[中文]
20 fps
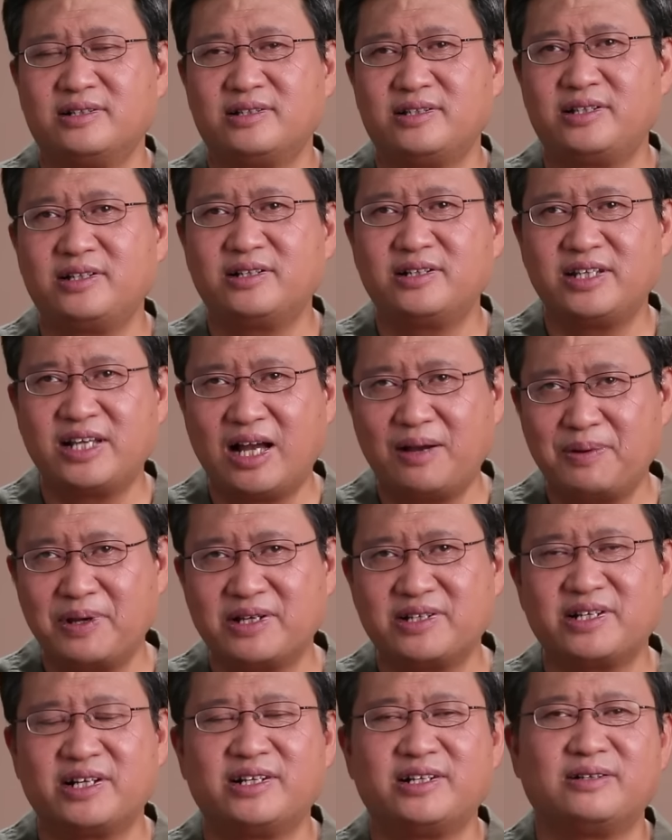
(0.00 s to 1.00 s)
其实鸦
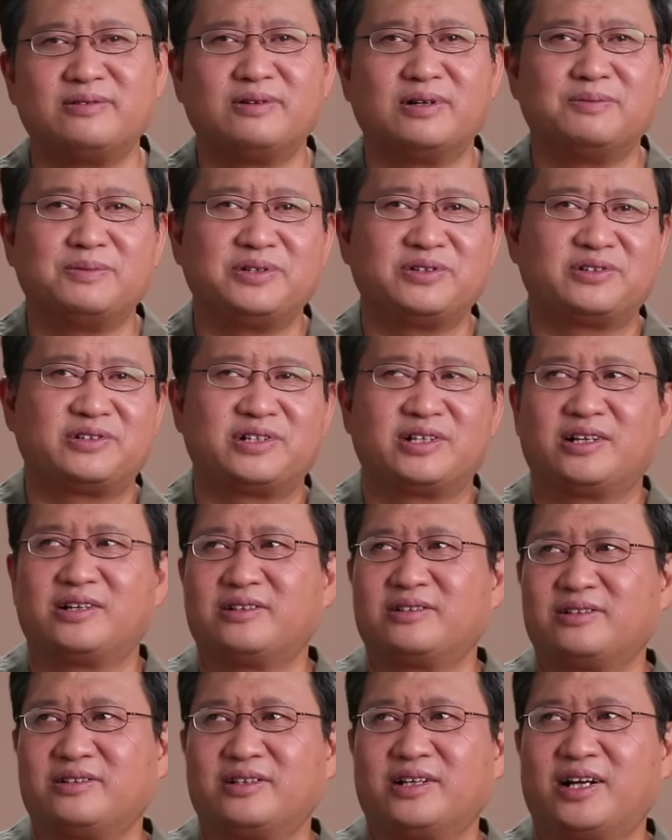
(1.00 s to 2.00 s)
片战争我们就知
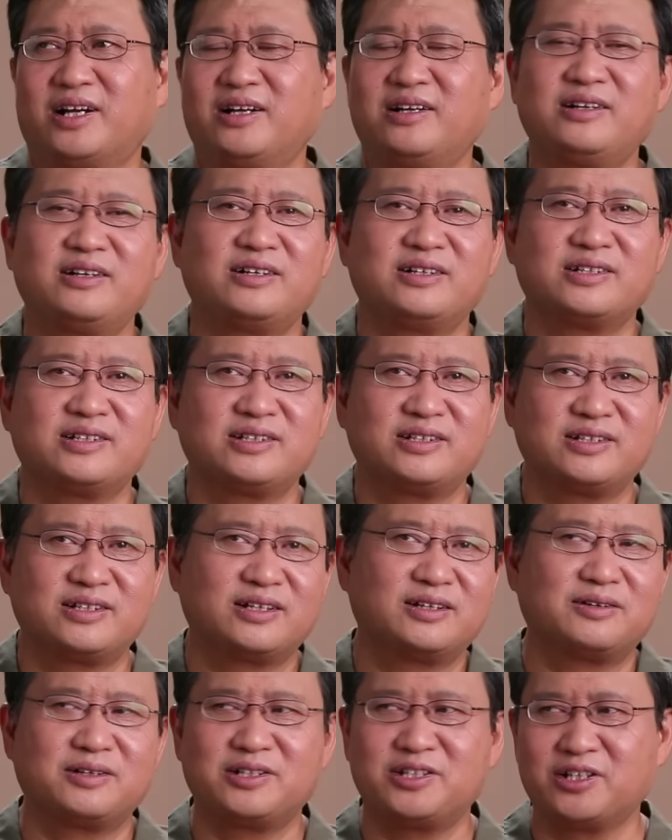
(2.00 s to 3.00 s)
道啊，
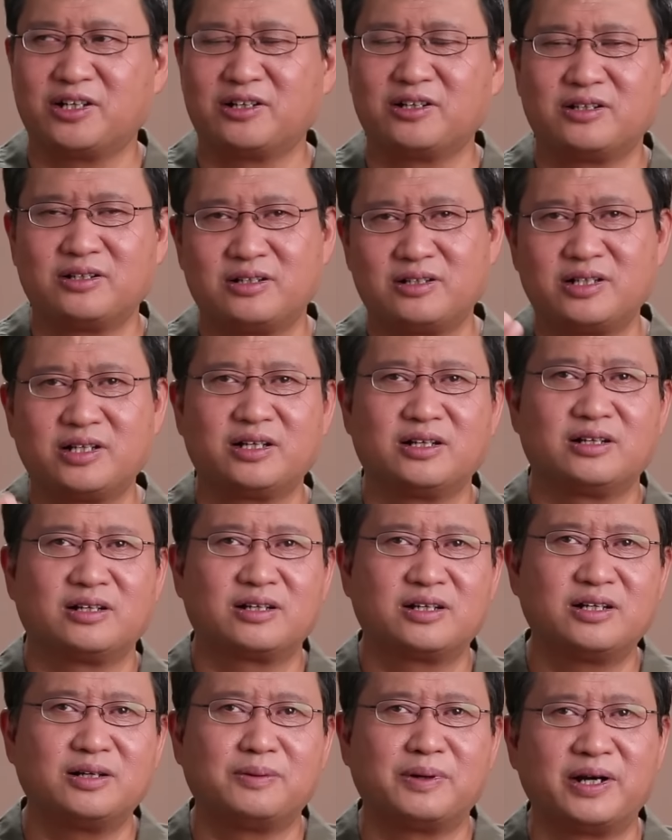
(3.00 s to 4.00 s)
这个
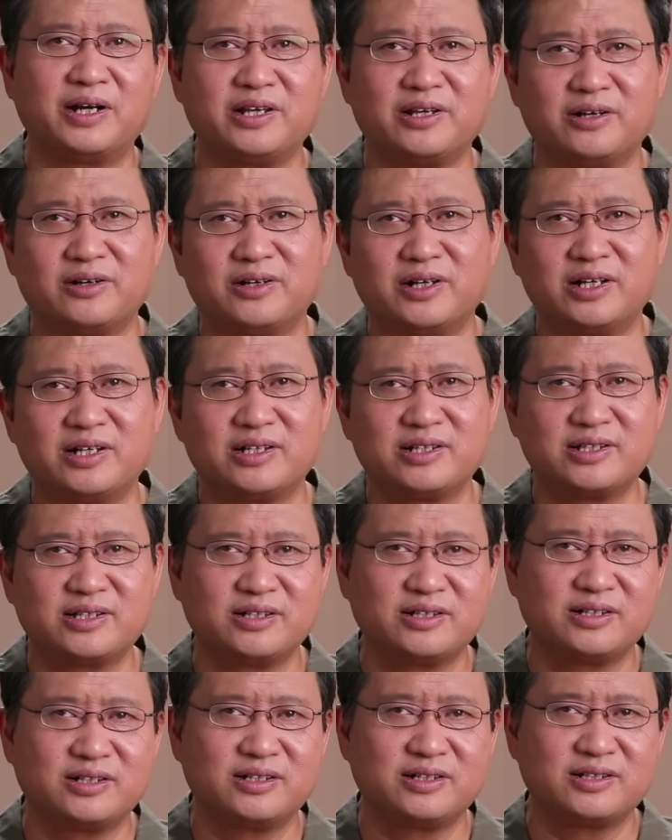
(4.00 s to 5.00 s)
课本里有啊，
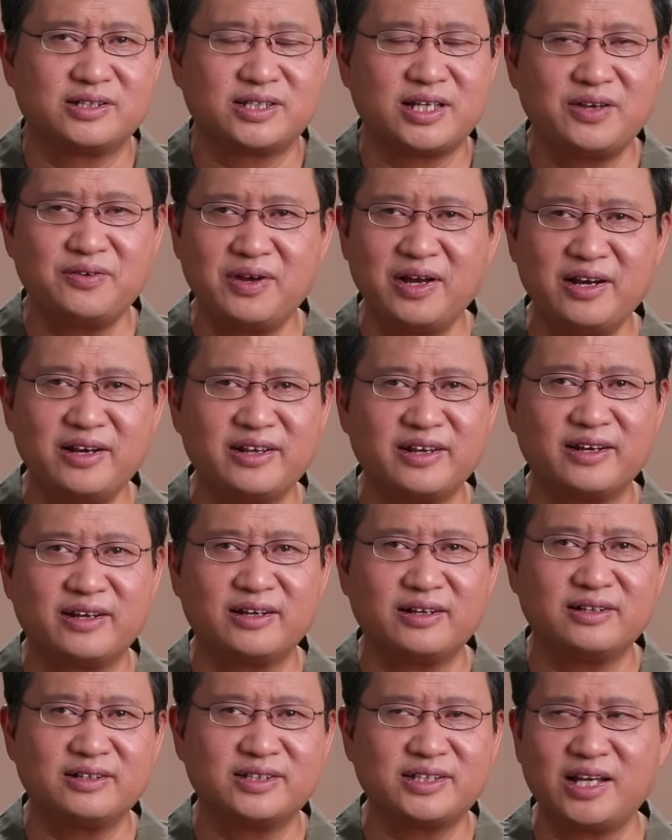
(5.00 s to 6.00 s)
是三元
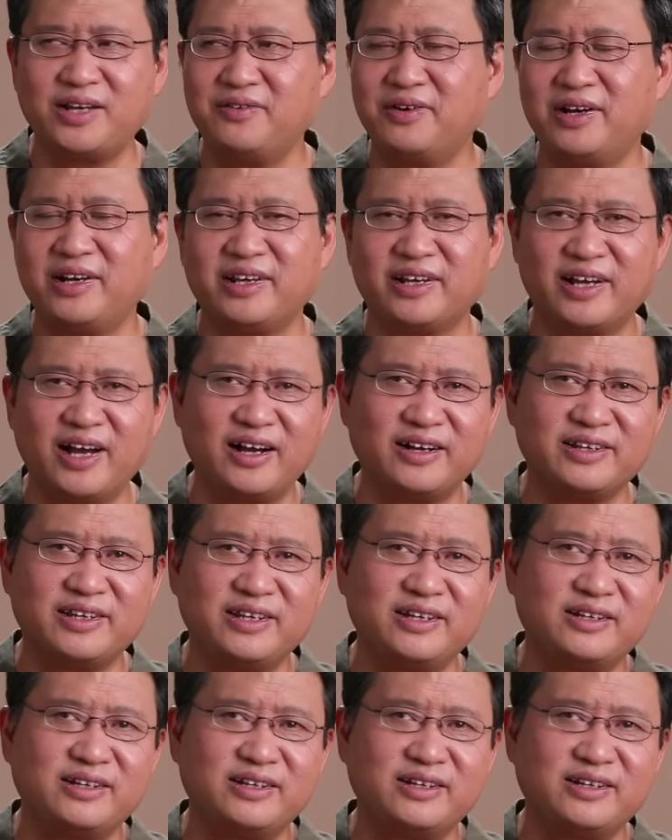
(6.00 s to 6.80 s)
里抗